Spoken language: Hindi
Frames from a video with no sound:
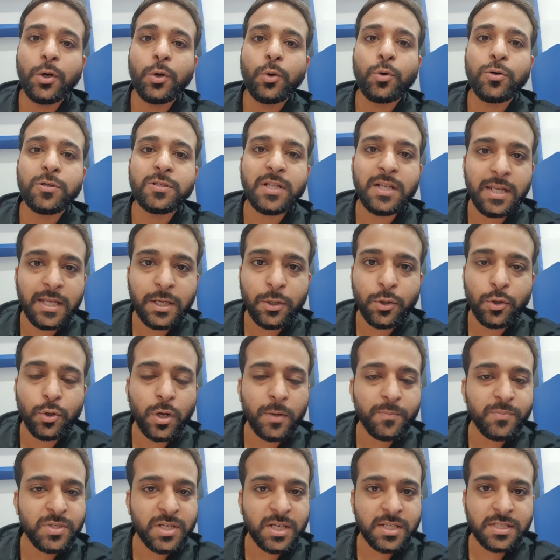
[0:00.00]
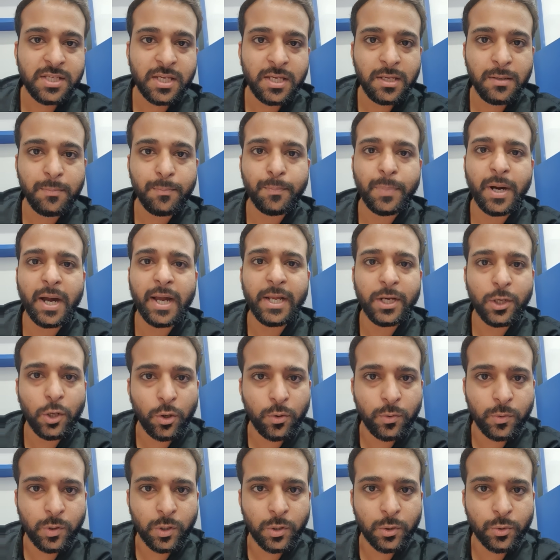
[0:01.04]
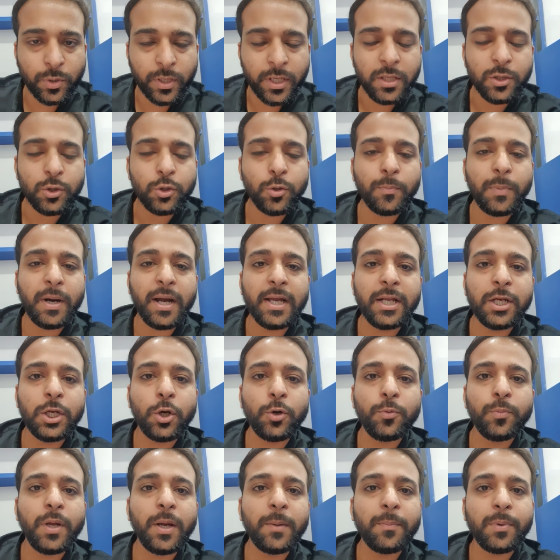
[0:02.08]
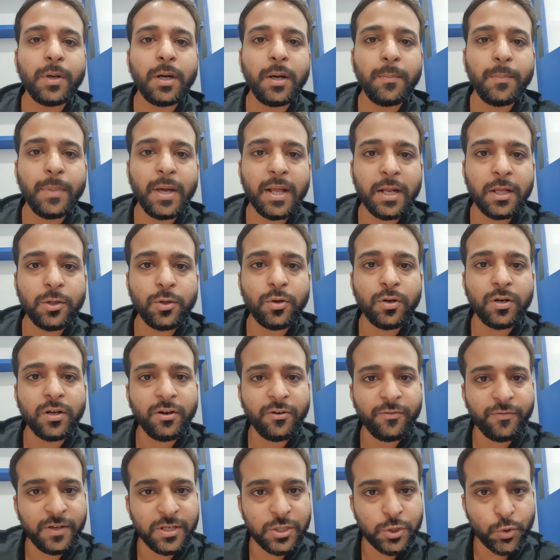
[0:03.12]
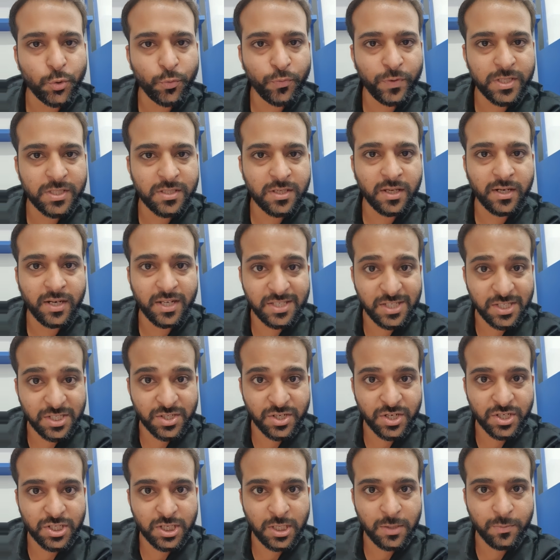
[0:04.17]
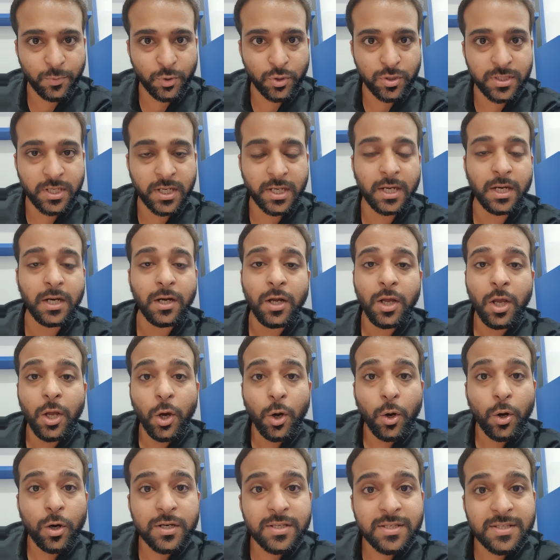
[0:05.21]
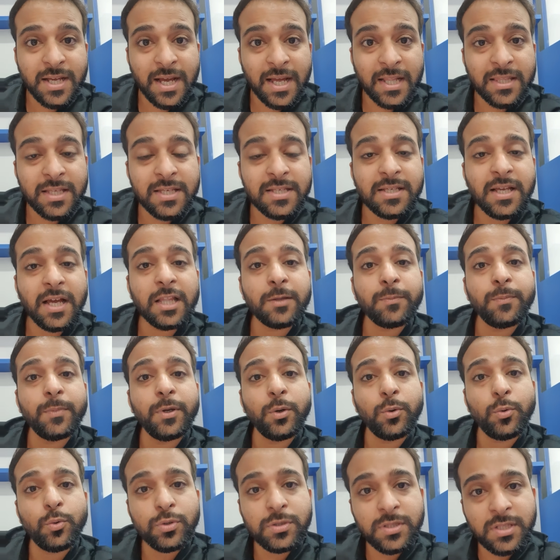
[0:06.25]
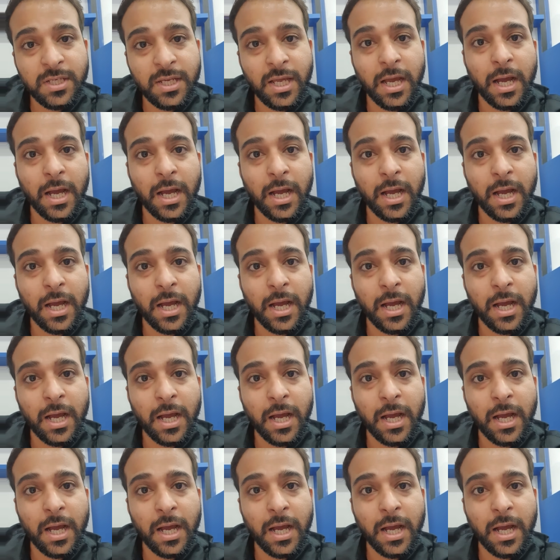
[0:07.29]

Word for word: उस लिंक को आप जैसे ही बाय नाउ करोगे तो बाय नाउ में आपका मैराथन का फेस टू फेस का रजिस्ट्रेशन भी हो जाएगा और साथ ही साथ में उसी